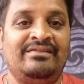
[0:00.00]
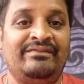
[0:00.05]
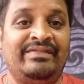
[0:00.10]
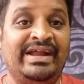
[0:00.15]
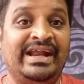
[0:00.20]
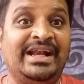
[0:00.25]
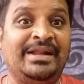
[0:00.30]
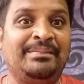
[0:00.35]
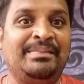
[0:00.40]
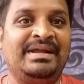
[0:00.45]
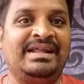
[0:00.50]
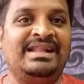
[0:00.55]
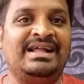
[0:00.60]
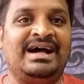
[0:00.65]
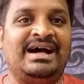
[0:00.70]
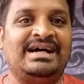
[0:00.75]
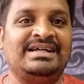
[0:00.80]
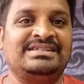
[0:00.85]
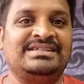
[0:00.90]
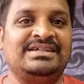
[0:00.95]
వీటి మీద
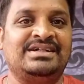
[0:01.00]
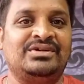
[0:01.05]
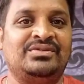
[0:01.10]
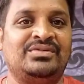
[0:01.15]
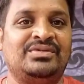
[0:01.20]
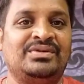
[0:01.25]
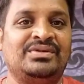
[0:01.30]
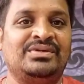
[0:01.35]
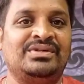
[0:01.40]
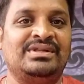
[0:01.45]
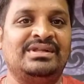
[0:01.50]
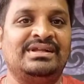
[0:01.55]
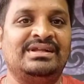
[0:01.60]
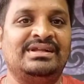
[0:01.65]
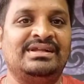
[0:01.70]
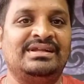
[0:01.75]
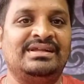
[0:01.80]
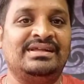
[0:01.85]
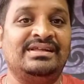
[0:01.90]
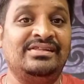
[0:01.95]
ఆశ ఎక్కువ ఉంటుంది
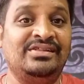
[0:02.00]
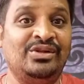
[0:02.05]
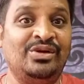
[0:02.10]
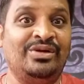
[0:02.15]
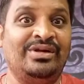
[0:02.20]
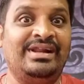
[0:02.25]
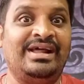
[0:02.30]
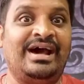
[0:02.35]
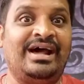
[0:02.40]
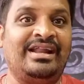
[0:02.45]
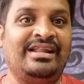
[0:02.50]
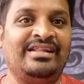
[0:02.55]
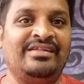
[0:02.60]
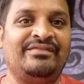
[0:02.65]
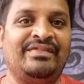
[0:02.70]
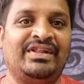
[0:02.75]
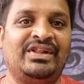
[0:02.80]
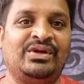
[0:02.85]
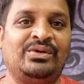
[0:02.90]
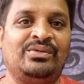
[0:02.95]
ఇందులోనే
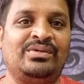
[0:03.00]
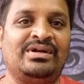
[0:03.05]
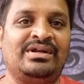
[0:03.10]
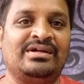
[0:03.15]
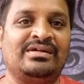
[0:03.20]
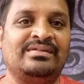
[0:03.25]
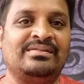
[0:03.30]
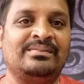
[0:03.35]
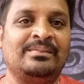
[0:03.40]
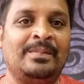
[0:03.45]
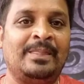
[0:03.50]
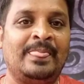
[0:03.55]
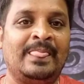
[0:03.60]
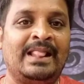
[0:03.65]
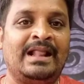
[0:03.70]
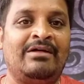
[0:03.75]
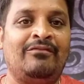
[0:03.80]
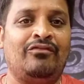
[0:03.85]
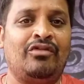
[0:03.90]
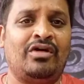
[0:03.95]
ఆనందం వెతుక్కుంటారు
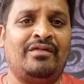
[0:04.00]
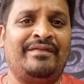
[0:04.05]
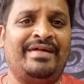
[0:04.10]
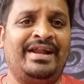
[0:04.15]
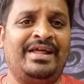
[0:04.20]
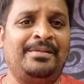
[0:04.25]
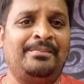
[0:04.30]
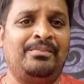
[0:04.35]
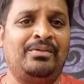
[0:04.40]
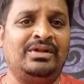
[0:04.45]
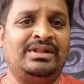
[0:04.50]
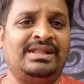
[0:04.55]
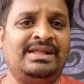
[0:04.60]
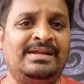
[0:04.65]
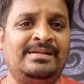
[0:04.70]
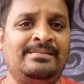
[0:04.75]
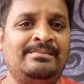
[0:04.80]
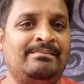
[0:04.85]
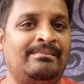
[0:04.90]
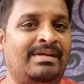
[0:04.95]
ఒకవేళ అయిపోతే
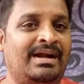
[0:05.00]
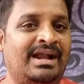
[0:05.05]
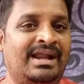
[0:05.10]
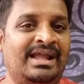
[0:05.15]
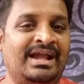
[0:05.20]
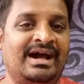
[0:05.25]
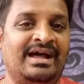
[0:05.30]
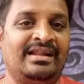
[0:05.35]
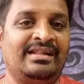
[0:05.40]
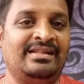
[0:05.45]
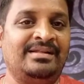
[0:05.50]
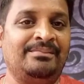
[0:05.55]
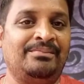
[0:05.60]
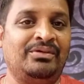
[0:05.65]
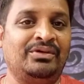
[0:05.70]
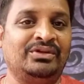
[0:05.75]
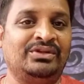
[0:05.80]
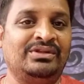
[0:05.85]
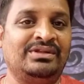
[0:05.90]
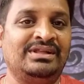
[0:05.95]
మళ్ళీ ఆనందం
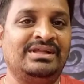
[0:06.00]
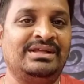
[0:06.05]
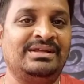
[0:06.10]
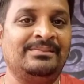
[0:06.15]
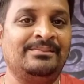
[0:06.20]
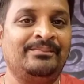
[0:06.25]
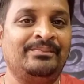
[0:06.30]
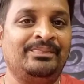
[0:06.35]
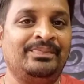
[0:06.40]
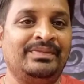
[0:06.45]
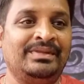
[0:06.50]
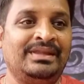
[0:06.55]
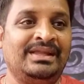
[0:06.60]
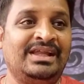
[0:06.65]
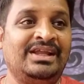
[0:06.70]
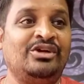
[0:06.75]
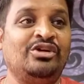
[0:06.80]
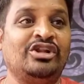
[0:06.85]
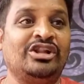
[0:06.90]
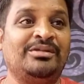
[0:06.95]
పోతుంది
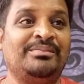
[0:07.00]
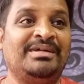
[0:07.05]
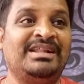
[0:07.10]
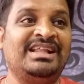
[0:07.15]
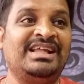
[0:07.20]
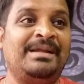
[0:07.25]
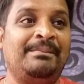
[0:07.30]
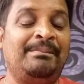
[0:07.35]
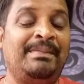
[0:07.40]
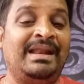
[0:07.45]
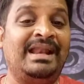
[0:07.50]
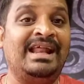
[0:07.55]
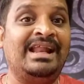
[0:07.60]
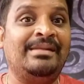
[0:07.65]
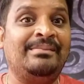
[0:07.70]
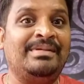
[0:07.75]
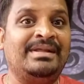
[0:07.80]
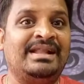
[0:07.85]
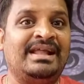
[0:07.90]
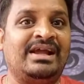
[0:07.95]
ఇంకొంతమందికి
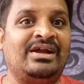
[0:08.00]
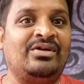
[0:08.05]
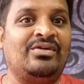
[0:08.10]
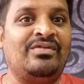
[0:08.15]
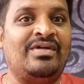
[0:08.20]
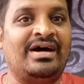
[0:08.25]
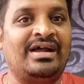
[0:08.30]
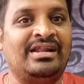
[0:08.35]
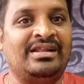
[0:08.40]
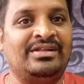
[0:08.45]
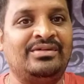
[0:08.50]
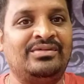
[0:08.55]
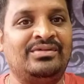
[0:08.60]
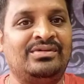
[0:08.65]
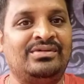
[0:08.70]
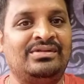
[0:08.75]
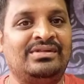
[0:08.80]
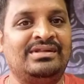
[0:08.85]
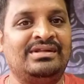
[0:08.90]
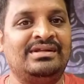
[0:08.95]
పిల్లల మీద ఎక్కువ ఆనందం
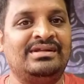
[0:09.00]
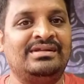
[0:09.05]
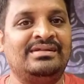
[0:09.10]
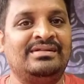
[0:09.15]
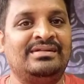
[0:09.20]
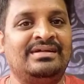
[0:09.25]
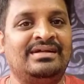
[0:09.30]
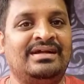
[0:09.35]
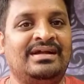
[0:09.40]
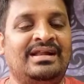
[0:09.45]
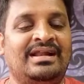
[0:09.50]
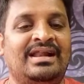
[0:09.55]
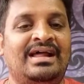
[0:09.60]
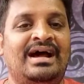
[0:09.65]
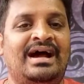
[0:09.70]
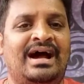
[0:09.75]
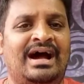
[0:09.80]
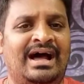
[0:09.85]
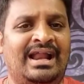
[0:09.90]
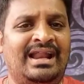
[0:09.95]
ఉంటుంది
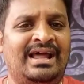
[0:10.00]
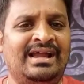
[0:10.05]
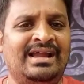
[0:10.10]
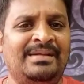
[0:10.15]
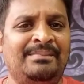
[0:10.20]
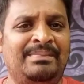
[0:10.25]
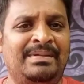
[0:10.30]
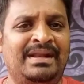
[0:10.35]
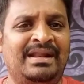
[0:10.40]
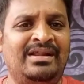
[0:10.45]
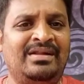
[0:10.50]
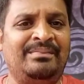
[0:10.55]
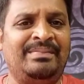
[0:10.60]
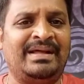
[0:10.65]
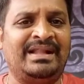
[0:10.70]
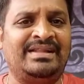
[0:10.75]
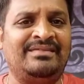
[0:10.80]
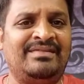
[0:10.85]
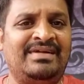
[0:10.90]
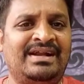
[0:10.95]
అలాగే పిల్లలు
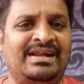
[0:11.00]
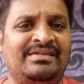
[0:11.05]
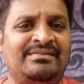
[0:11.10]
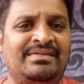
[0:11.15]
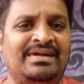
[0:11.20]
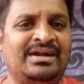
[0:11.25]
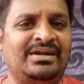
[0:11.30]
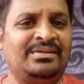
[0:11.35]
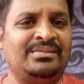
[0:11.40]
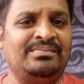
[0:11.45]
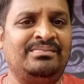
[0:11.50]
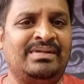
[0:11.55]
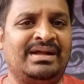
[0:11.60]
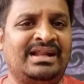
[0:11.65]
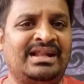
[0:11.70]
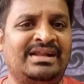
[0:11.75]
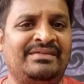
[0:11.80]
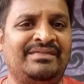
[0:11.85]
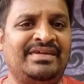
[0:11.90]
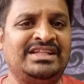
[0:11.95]
పెద్దవాళ్ళే వాళ్ళు
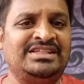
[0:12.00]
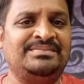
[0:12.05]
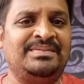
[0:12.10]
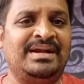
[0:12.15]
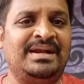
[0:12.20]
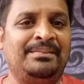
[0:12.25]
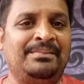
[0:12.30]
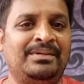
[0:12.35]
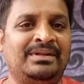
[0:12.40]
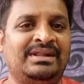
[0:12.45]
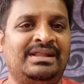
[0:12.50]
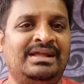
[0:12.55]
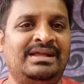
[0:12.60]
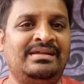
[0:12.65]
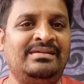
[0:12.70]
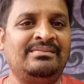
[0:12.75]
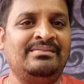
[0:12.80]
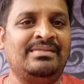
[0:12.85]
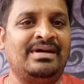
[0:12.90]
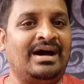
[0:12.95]
మనల్ని విడిచి వెళ్ళిపోతే
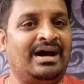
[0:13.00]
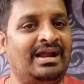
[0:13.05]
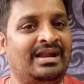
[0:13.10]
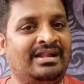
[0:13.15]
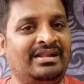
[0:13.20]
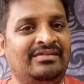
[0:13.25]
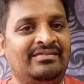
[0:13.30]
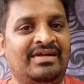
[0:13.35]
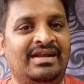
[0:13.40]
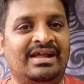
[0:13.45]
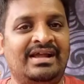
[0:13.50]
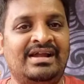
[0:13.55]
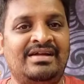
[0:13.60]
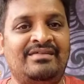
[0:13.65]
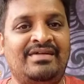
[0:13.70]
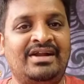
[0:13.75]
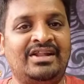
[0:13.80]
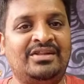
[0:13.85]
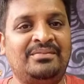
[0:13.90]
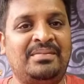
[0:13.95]
ఆనందం అలాగే
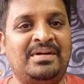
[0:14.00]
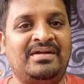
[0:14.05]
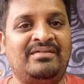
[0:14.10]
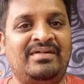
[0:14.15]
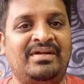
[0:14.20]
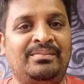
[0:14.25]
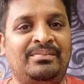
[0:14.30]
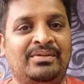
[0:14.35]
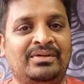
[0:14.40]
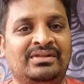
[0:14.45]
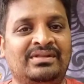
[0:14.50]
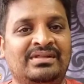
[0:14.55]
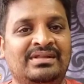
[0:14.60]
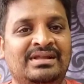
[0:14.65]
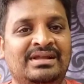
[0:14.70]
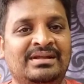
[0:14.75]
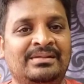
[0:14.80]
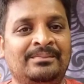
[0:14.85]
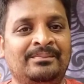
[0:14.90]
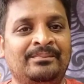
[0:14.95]
వాళ్ళతో పాటు వెళ్ళిపోతుంది